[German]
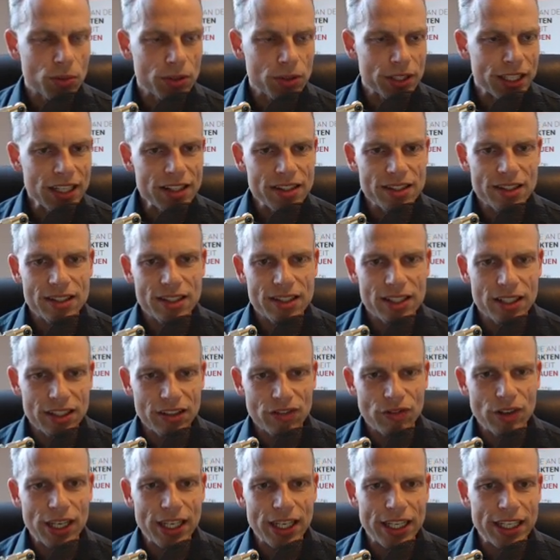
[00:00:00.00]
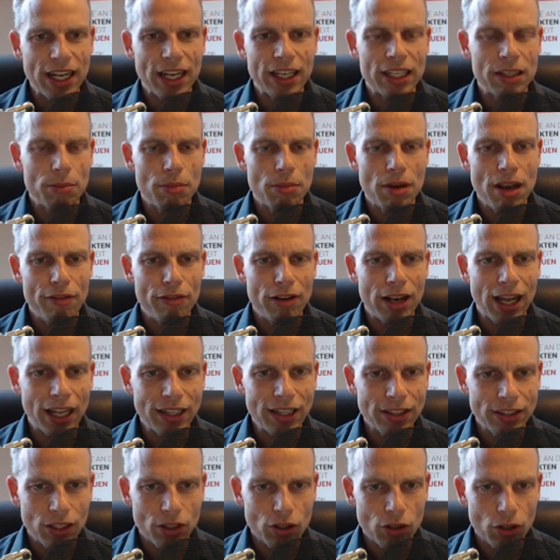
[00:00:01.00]
Und jetzt sind wir in einem Level
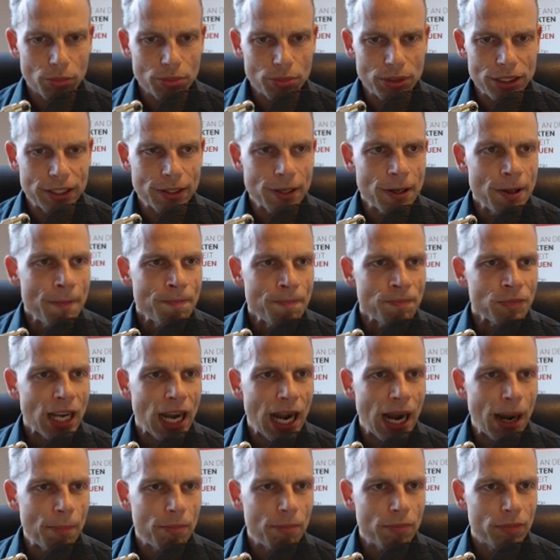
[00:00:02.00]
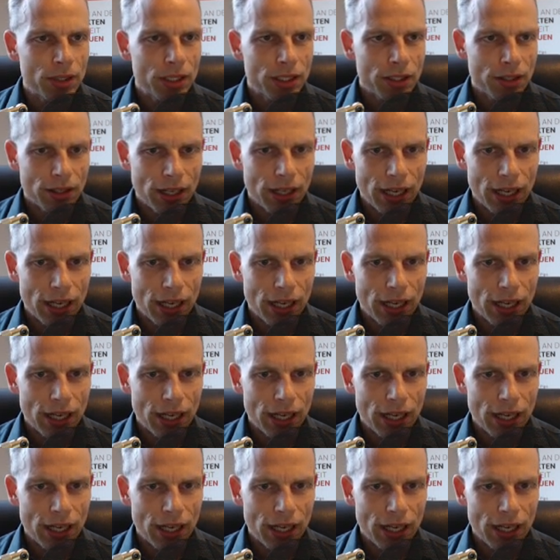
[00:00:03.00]
angekommen hier am,